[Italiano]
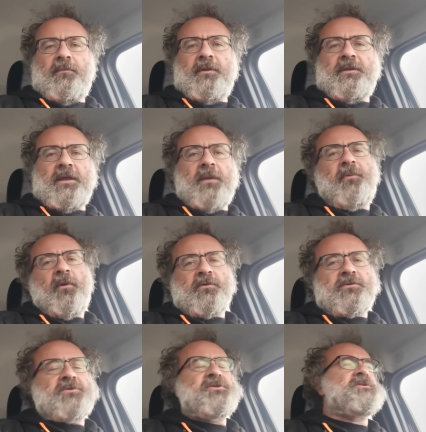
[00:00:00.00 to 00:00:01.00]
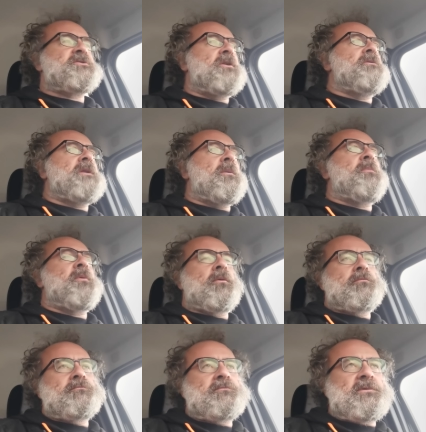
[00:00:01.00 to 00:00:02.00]
vuol dire, però la sua accezione vuol dire
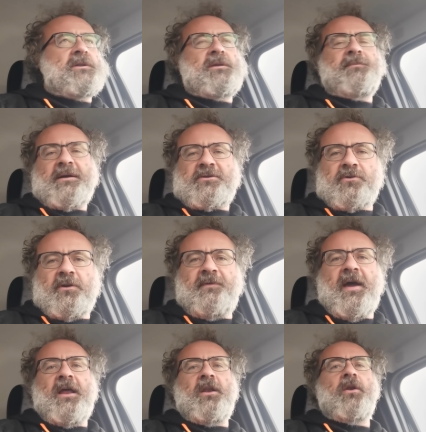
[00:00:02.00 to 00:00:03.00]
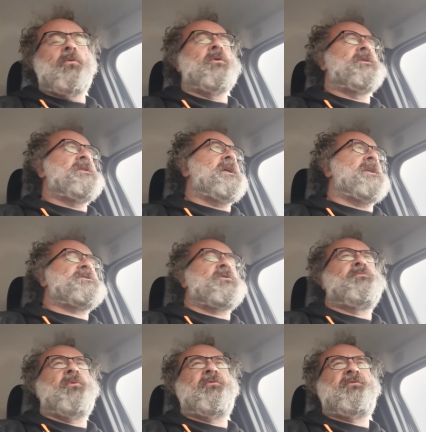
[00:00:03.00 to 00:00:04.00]
proprio mm, di basso livello, vuol dire essere un po'